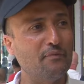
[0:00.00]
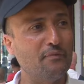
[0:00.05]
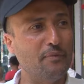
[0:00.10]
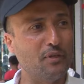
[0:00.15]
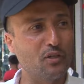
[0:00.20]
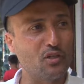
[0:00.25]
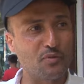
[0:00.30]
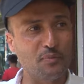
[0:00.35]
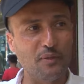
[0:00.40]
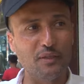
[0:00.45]

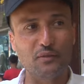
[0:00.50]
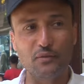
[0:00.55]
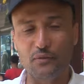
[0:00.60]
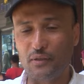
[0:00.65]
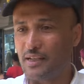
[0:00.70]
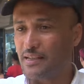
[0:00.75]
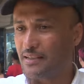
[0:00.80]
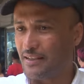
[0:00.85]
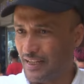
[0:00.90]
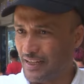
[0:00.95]
بالنسبه
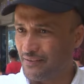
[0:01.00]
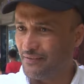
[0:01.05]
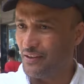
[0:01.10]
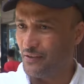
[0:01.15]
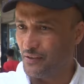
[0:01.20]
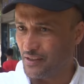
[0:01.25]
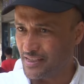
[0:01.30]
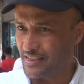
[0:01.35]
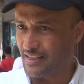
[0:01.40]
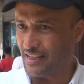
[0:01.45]
لتونس نعم
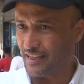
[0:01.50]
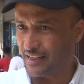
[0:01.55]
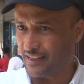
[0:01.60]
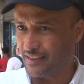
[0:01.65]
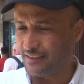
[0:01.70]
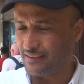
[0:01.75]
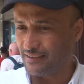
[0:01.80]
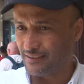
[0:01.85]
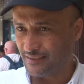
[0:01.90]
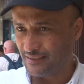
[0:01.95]
اول زياره
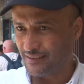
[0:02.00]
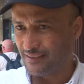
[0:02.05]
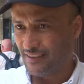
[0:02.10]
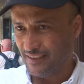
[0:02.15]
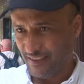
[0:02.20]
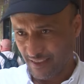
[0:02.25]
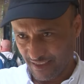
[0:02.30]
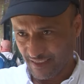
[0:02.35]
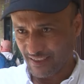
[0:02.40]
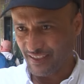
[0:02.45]

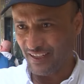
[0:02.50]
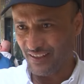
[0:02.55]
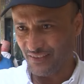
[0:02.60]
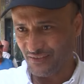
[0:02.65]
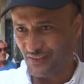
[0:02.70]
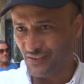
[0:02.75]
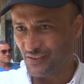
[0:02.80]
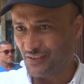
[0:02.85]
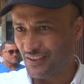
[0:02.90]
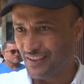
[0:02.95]

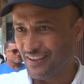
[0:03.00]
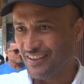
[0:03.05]
نعم مش باش